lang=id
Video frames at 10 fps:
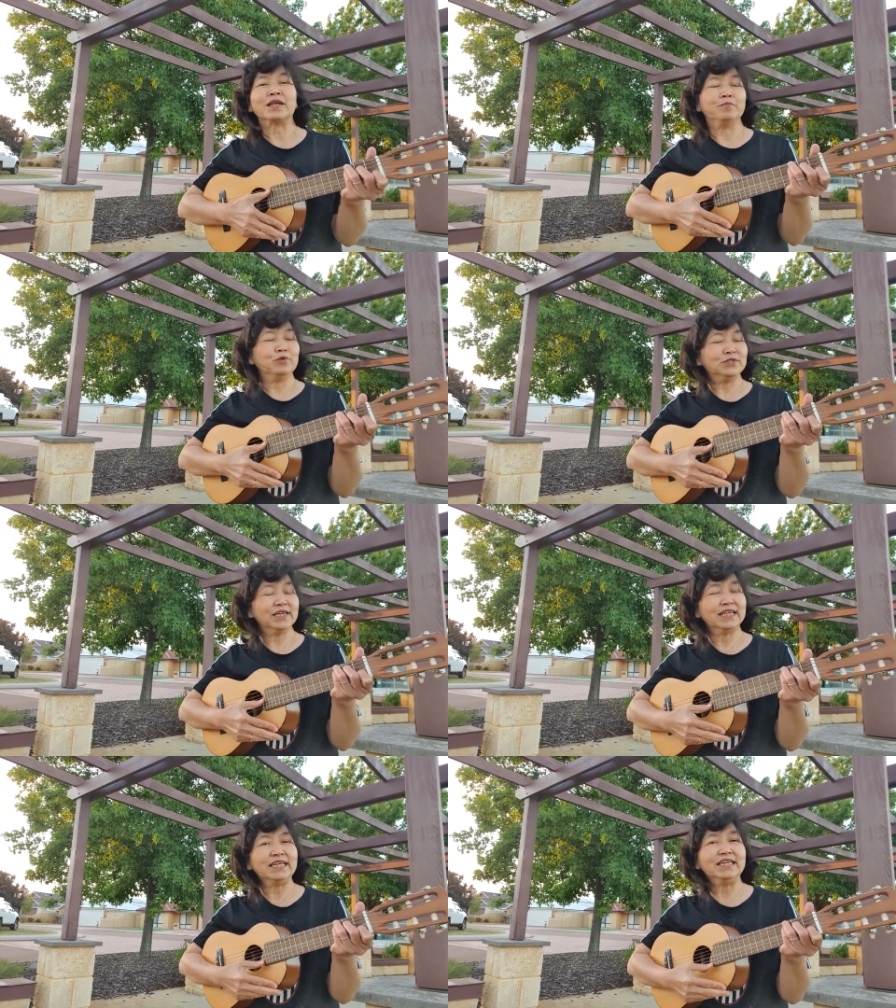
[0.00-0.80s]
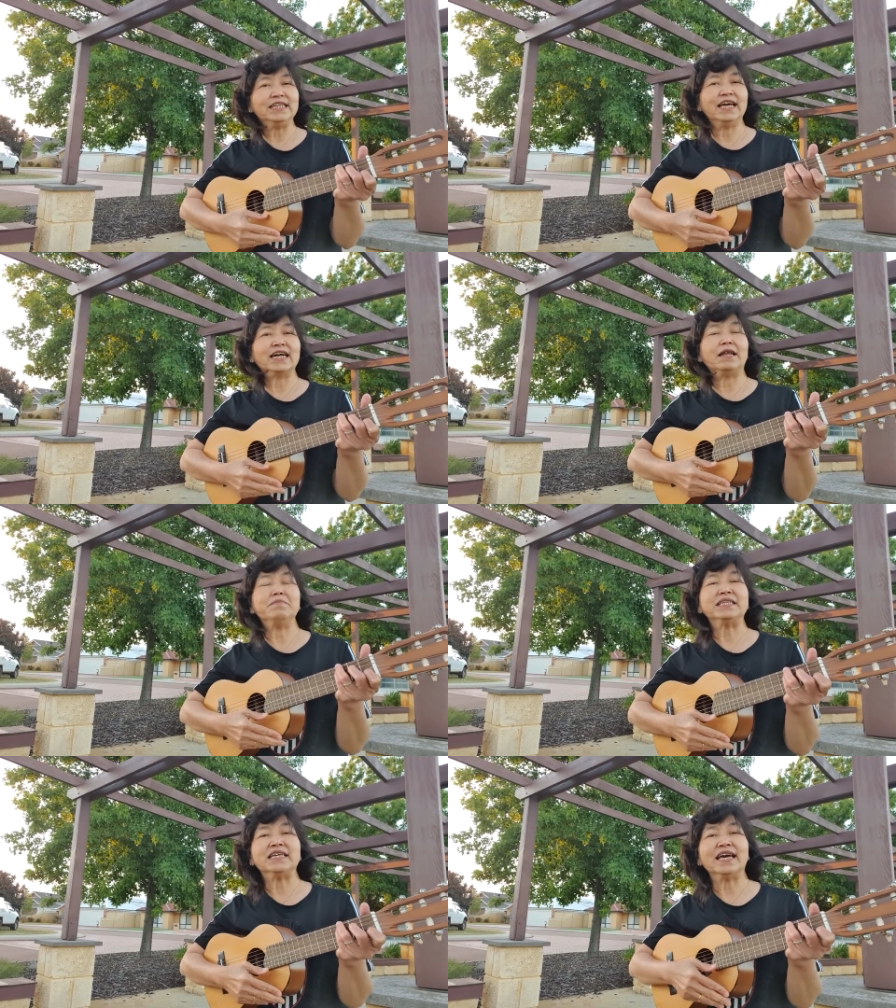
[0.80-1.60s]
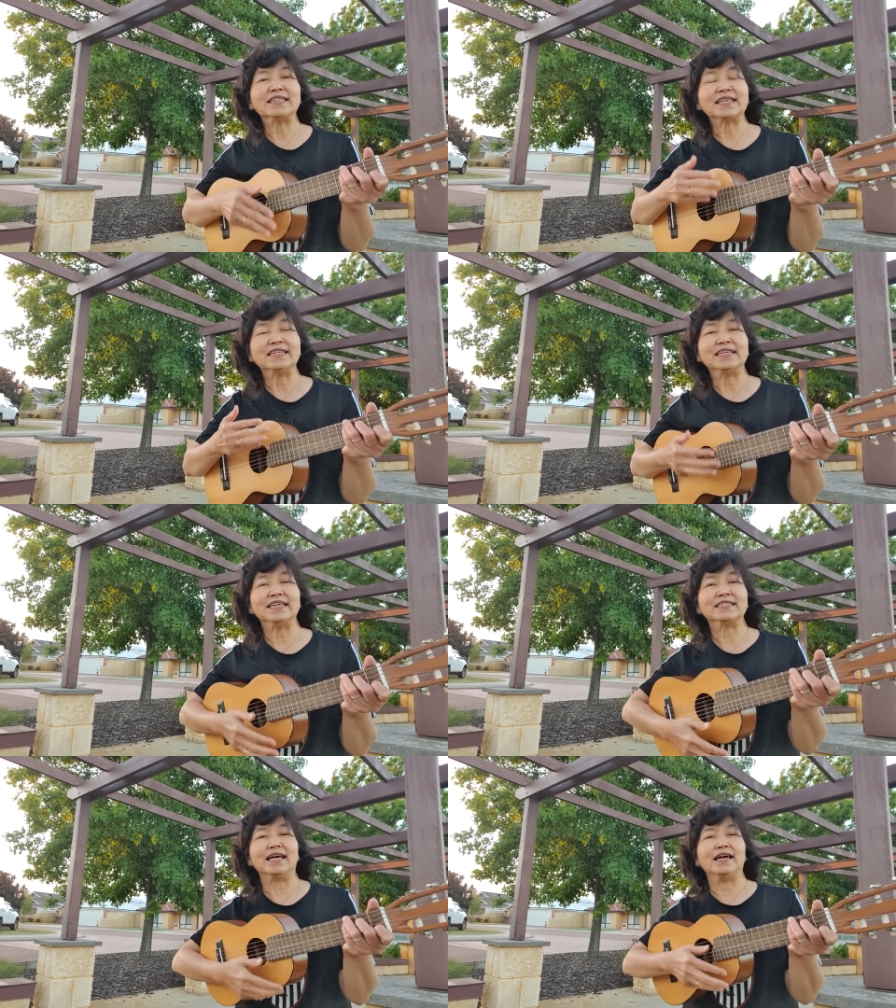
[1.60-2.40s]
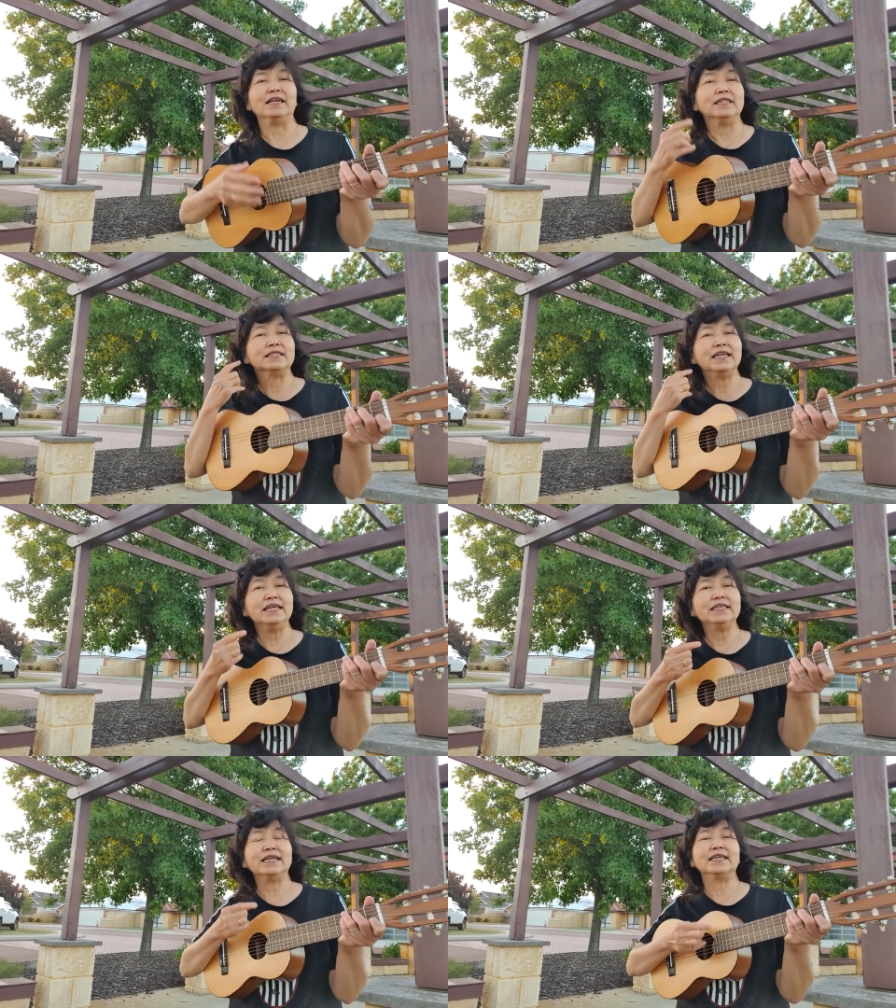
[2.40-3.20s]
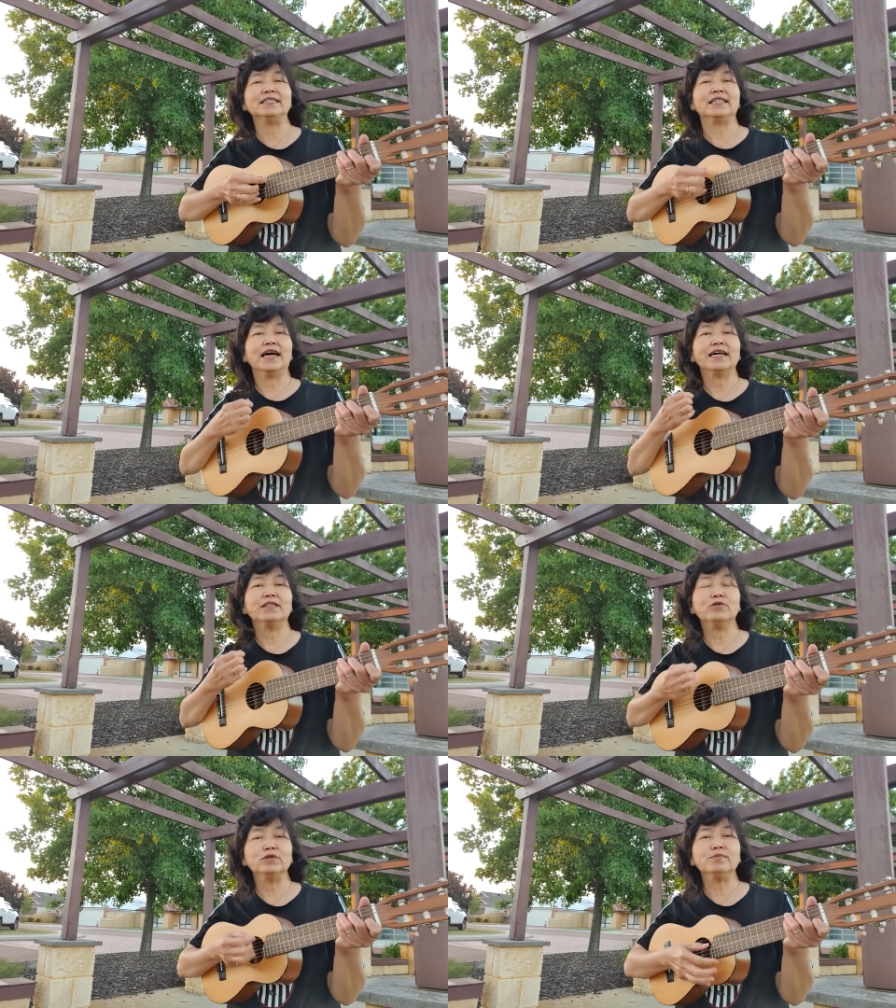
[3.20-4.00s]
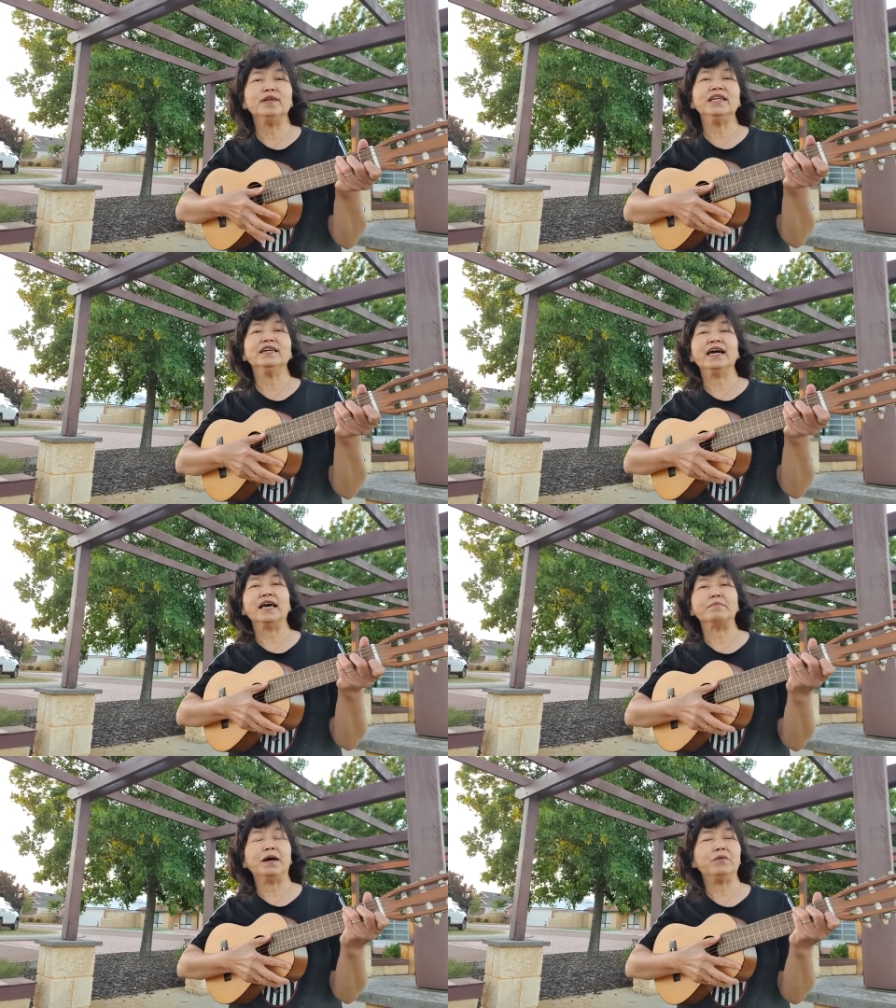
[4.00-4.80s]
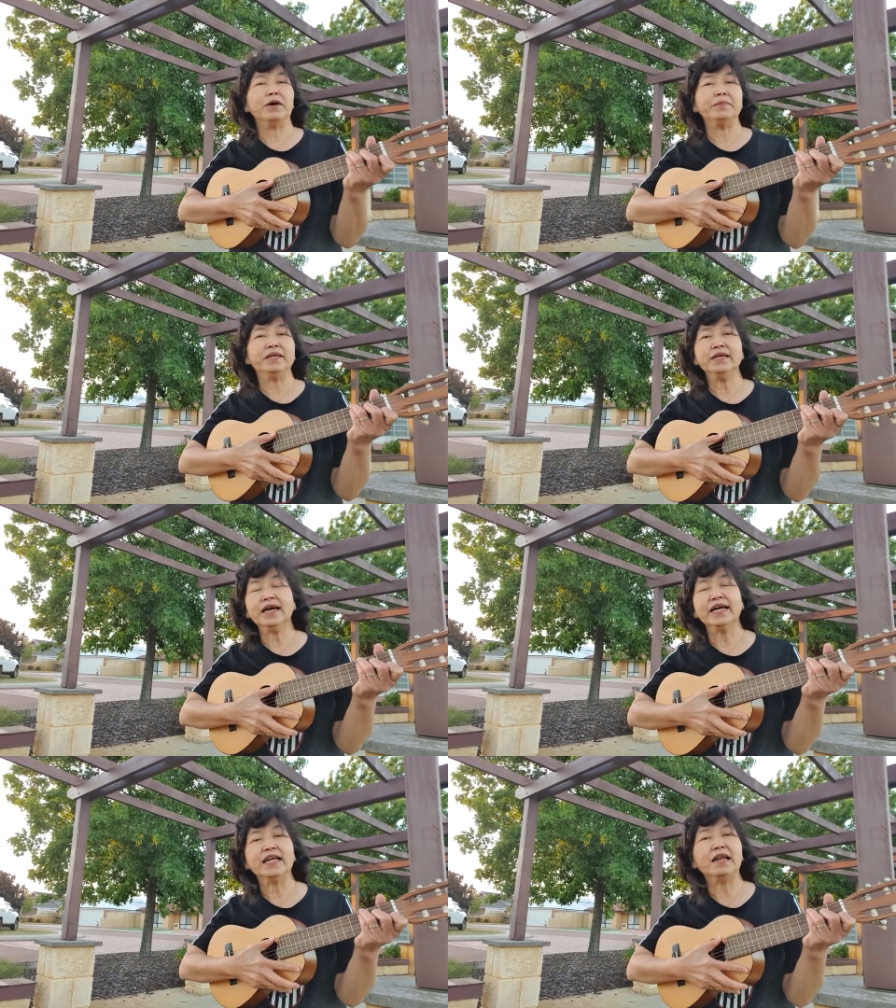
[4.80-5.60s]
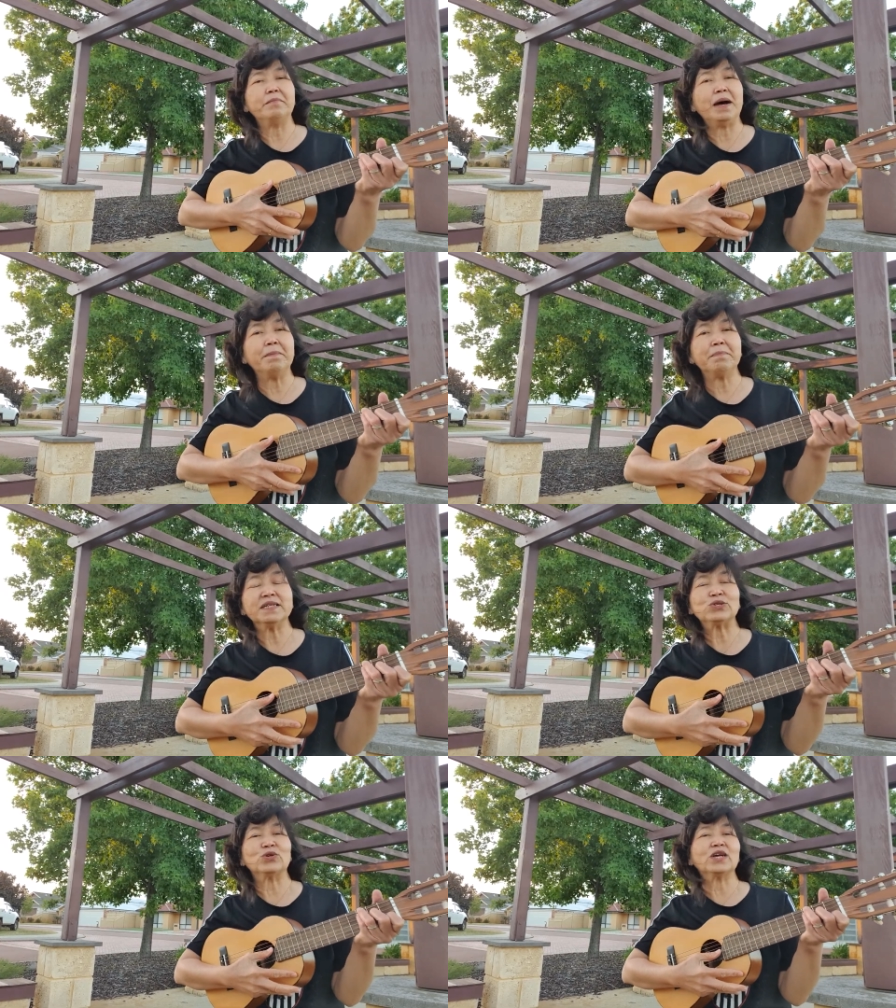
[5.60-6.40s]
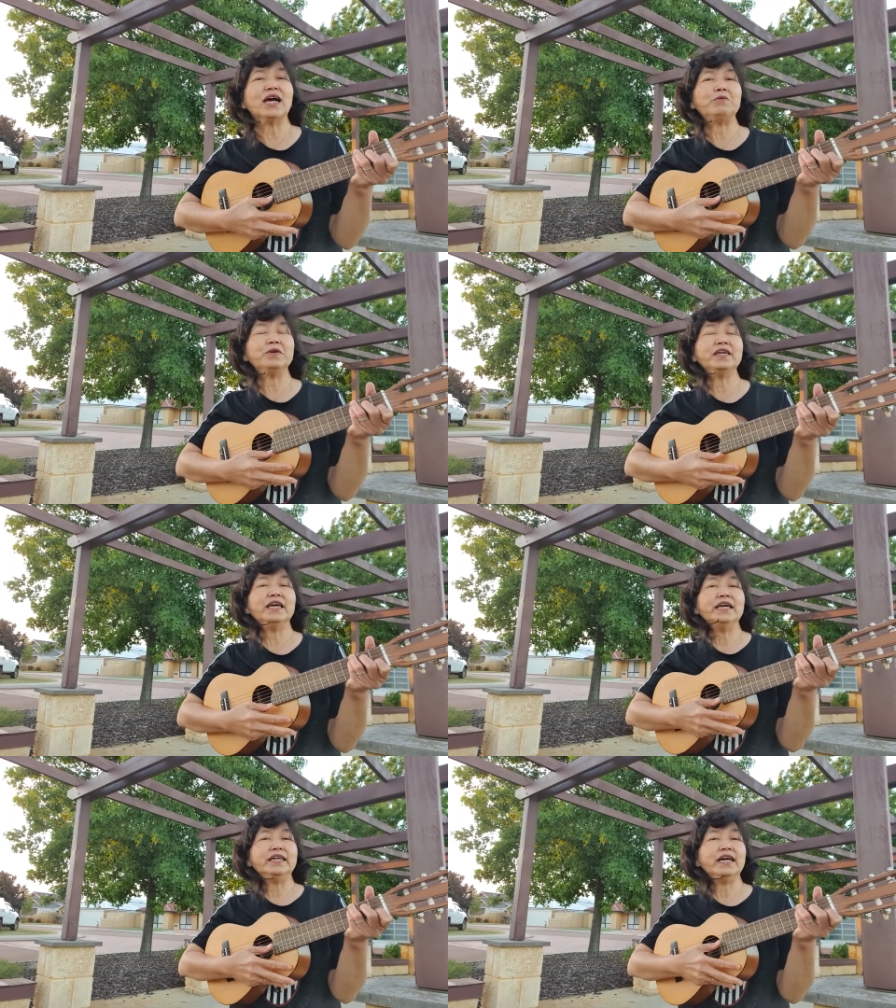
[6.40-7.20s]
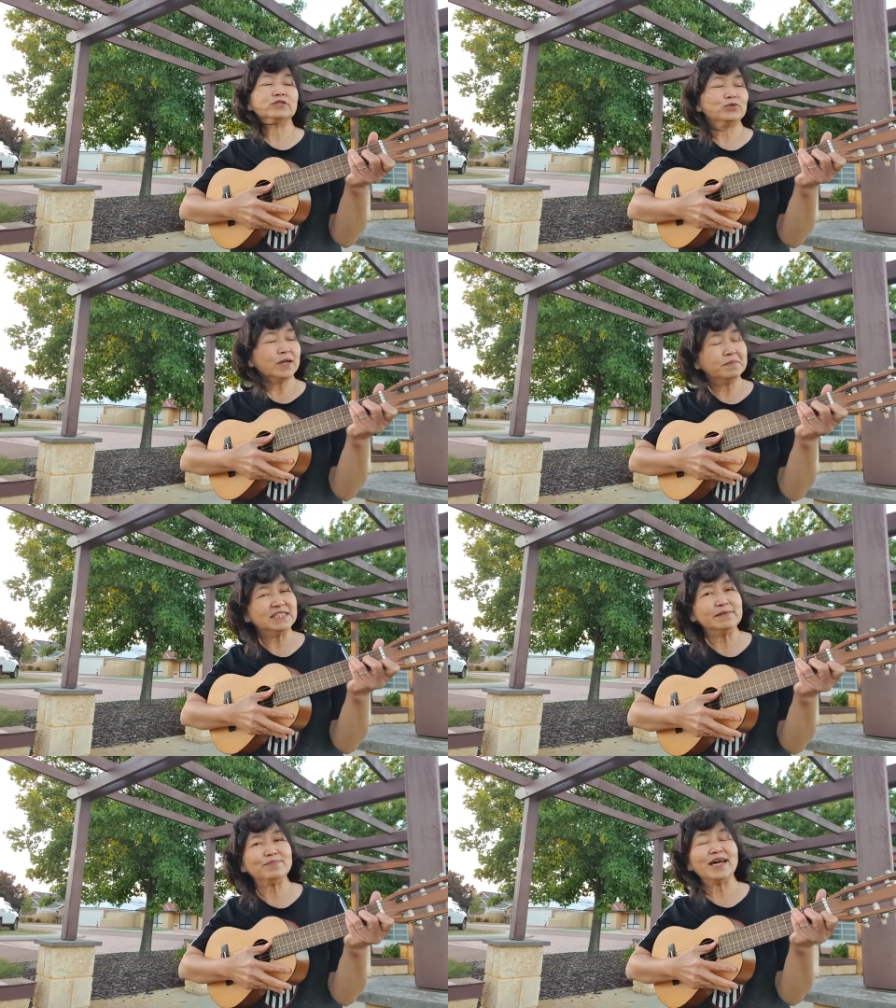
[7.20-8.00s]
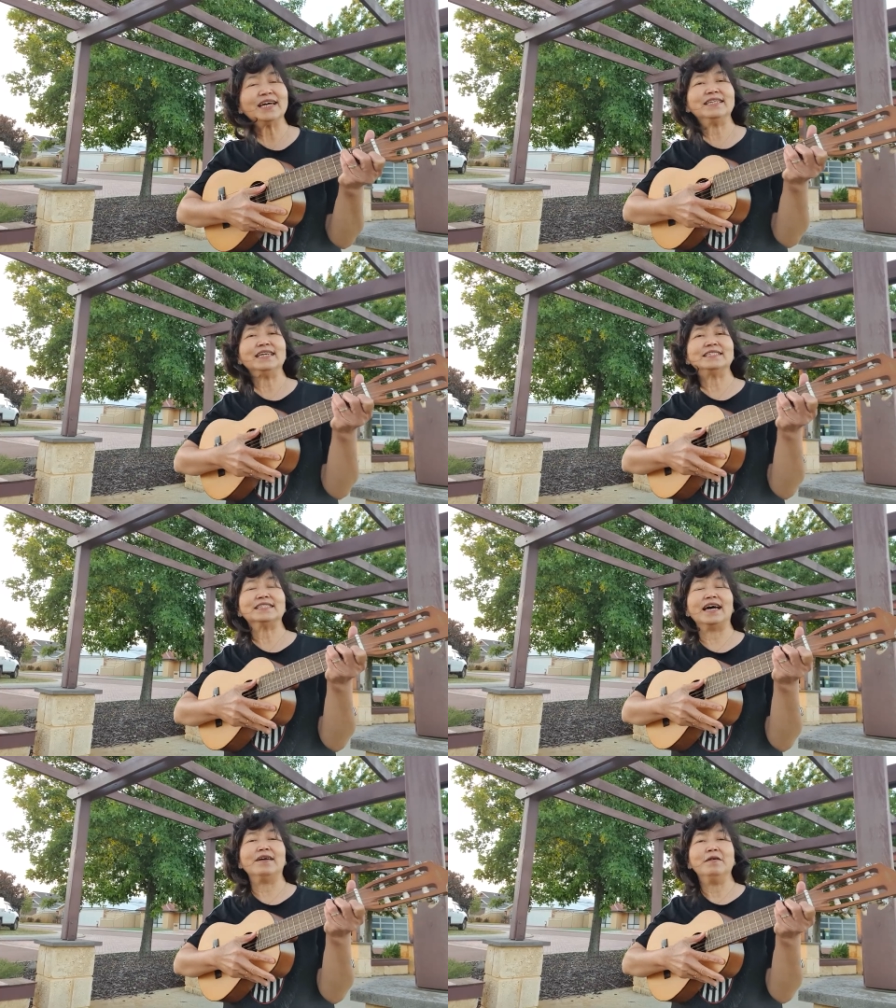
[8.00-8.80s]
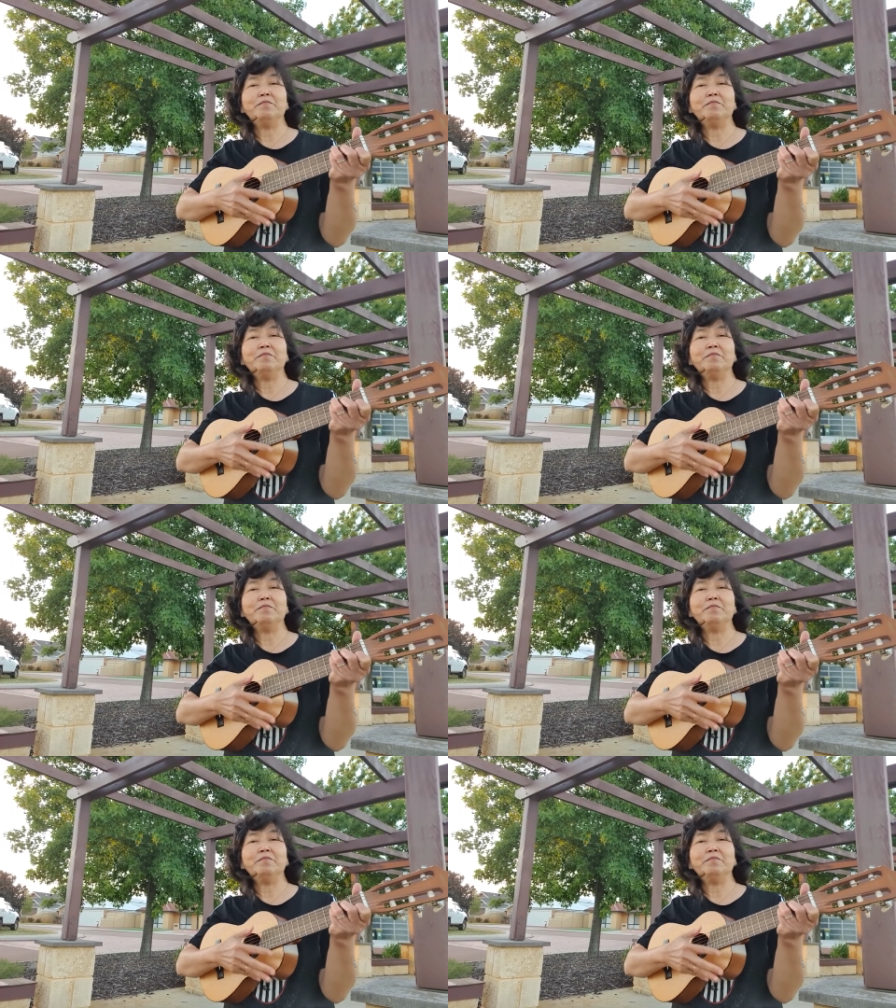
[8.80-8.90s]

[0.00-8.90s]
pujian ini akan mengingatkan kita, telinga kita akan terus mendengar bahwa Dia adalah Bapa Surgawi yang sudah menciptakan kita.